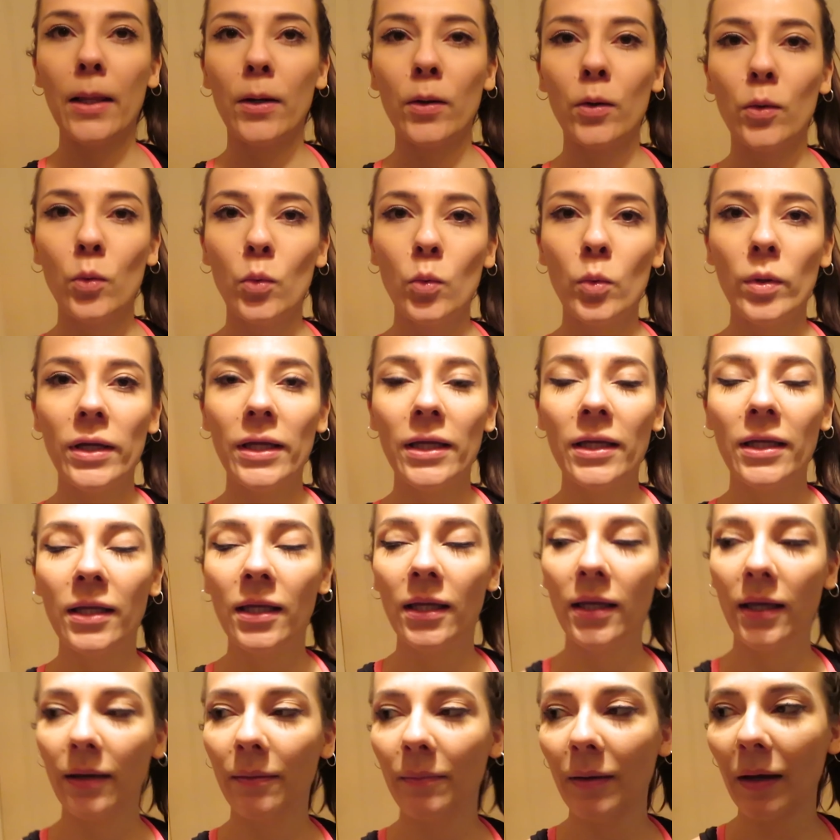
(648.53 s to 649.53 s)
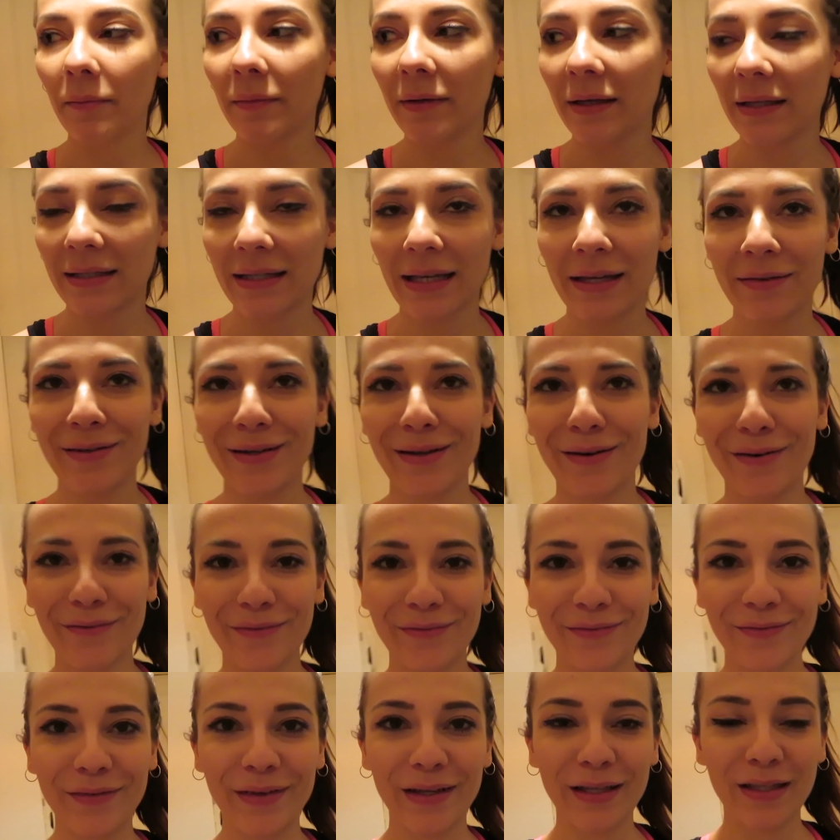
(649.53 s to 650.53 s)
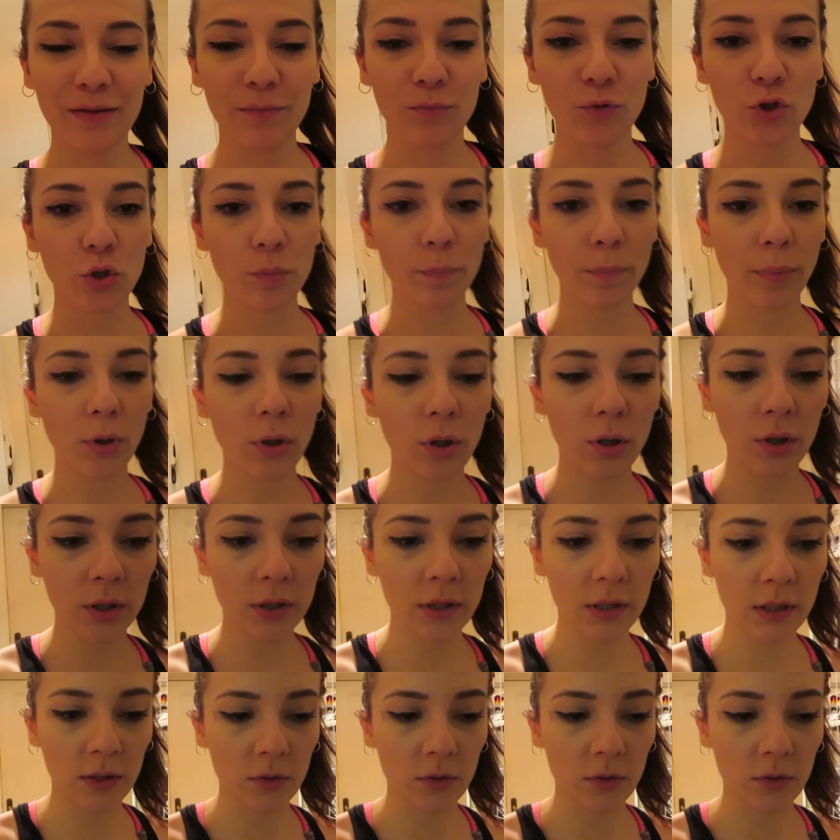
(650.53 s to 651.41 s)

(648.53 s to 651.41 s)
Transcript: Hallo, ich mache mich jetzt gleich wieder auf den Weg zum Sport.